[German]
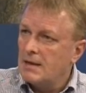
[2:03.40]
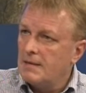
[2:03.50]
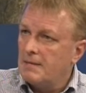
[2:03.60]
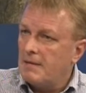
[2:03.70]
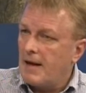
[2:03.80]

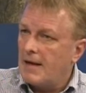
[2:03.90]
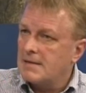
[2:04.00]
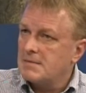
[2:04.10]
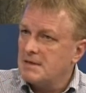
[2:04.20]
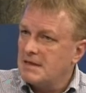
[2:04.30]
äh,
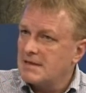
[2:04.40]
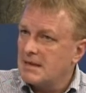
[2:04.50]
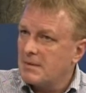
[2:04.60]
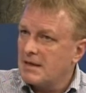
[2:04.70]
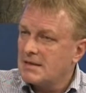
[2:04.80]
als
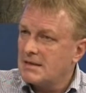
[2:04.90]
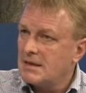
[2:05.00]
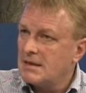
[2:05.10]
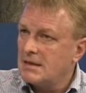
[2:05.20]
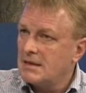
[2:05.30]

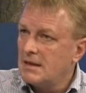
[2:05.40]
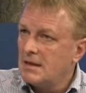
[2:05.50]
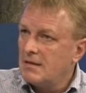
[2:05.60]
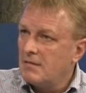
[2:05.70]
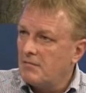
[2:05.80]
Ministerpräsidentin,
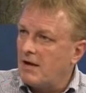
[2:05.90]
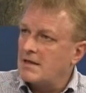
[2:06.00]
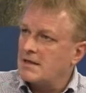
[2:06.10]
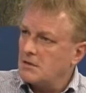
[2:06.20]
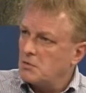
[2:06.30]
weil
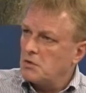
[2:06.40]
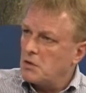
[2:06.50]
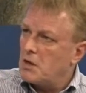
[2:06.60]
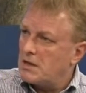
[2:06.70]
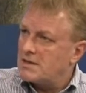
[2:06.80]
es eine gute
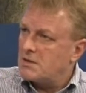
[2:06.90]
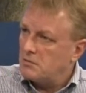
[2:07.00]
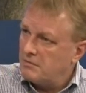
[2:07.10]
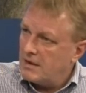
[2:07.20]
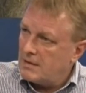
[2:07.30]

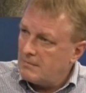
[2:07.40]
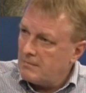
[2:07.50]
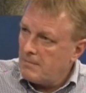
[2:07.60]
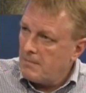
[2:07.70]
Koalition war.